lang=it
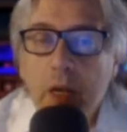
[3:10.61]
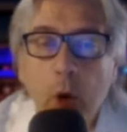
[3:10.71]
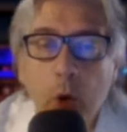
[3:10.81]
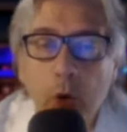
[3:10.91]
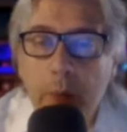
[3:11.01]

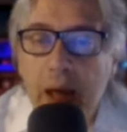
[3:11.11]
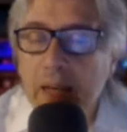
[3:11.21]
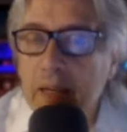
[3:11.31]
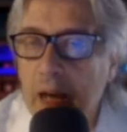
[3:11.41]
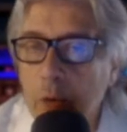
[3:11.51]

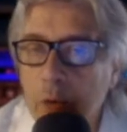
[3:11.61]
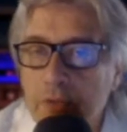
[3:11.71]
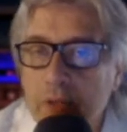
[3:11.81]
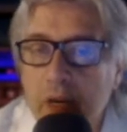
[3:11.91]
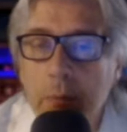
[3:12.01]
ormai allo
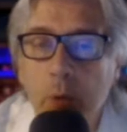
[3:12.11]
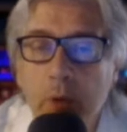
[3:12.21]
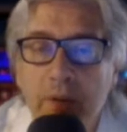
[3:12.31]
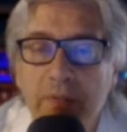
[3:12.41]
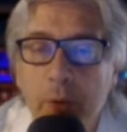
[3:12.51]
stremo
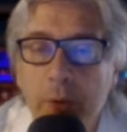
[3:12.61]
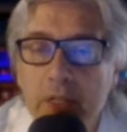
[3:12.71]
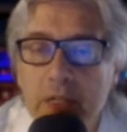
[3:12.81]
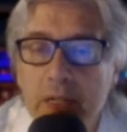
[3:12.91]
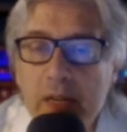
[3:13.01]
delle
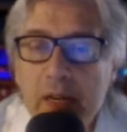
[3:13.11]
forze,